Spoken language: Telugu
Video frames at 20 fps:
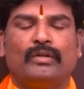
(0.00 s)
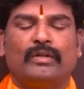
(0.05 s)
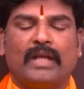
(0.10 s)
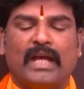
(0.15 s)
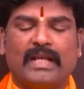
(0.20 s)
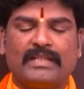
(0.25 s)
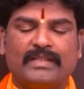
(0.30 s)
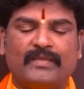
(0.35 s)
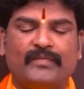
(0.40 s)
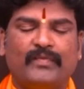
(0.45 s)

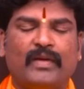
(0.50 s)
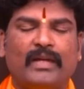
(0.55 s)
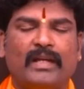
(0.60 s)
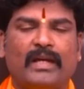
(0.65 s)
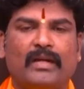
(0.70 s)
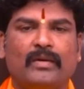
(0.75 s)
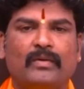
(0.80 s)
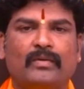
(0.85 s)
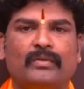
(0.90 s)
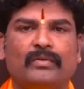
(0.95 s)
రాశి
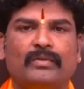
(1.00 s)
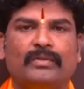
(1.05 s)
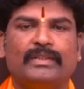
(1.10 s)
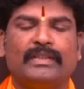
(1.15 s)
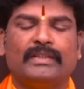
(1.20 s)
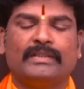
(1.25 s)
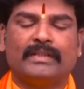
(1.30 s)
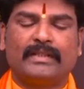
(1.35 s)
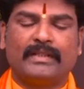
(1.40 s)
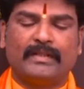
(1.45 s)
ఫలాలు
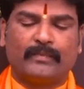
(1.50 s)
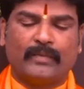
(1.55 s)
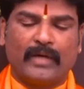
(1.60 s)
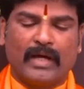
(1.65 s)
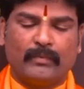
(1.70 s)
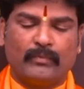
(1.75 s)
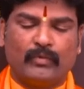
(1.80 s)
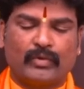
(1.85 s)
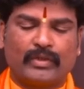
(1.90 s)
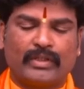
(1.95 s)
ఎంతటి
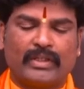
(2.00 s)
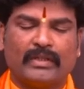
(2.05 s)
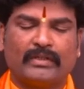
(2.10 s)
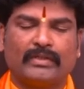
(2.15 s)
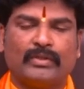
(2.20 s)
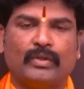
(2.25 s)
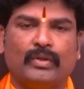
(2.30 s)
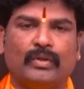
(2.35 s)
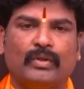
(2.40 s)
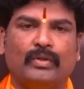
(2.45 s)

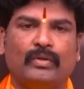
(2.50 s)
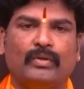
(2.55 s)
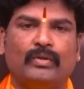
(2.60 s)
ప్రాముఖ్యతో